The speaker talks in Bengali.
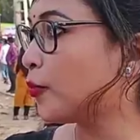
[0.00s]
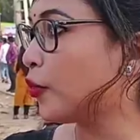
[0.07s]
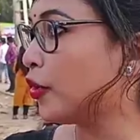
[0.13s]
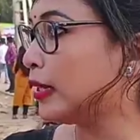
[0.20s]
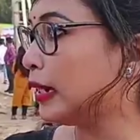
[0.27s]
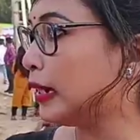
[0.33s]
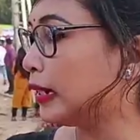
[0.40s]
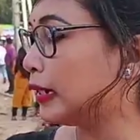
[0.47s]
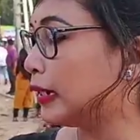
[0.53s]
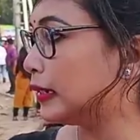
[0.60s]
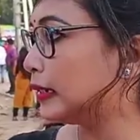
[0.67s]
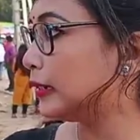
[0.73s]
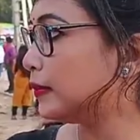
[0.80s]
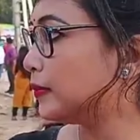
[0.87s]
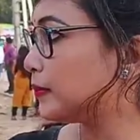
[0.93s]
বই
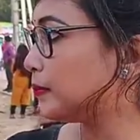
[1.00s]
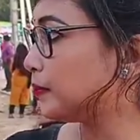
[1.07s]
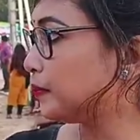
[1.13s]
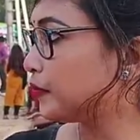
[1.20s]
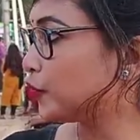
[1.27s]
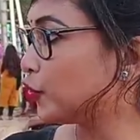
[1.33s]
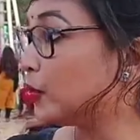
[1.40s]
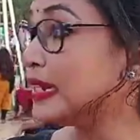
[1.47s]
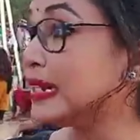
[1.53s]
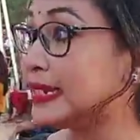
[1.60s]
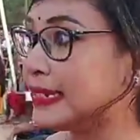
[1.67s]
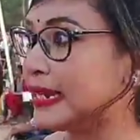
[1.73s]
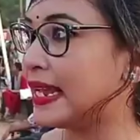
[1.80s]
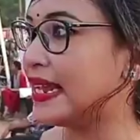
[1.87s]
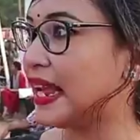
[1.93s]
তো
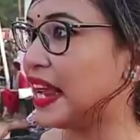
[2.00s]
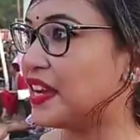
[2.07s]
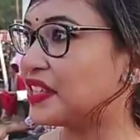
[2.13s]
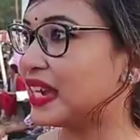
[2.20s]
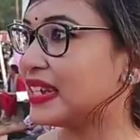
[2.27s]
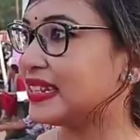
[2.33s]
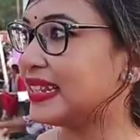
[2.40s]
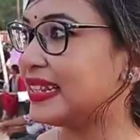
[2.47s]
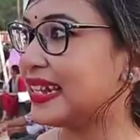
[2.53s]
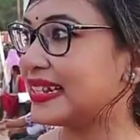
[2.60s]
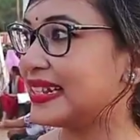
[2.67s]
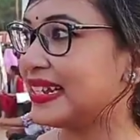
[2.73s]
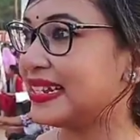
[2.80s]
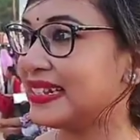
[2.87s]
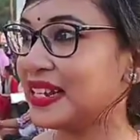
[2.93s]
নিচ্ছেই এর সাথে
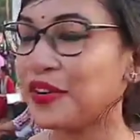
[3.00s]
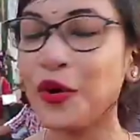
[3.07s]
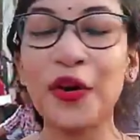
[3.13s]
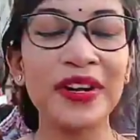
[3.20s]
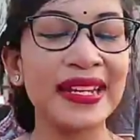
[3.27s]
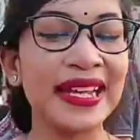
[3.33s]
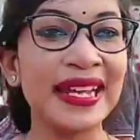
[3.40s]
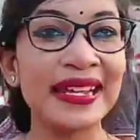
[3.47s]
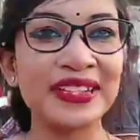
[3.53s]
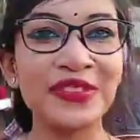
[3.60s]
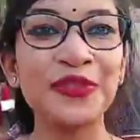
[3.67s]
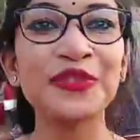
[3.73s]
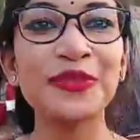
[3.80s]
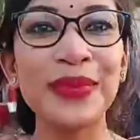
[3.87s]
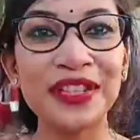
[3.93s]
দেখছি যে অনেকে
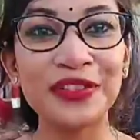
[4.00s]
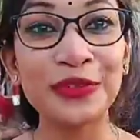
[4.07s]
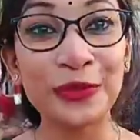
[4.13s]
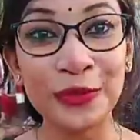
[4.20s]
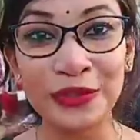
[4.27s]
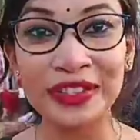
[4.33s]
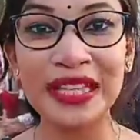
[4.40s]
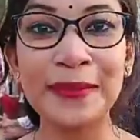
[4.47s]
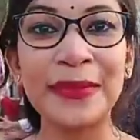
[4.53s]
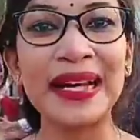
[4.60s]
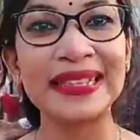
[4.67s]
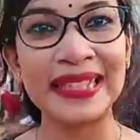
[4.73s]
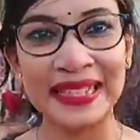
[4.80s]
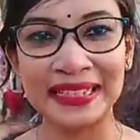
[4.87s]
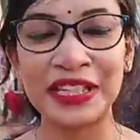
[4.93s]
শুধুমাত্র ঘুরতে বা
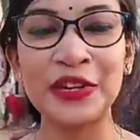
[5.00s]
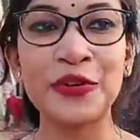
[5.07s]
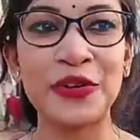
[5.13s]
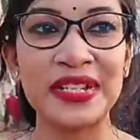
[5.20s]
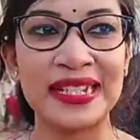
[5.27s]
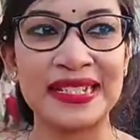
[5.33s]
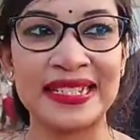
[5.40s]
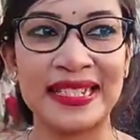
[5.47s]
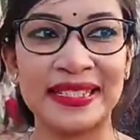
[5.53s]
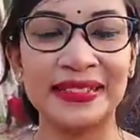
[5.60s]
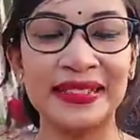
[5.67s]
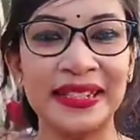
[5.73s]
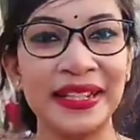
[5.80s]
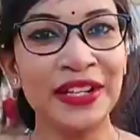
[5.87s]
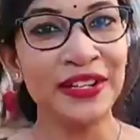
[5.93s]
দেখতেও এসেছে আচ্ছা,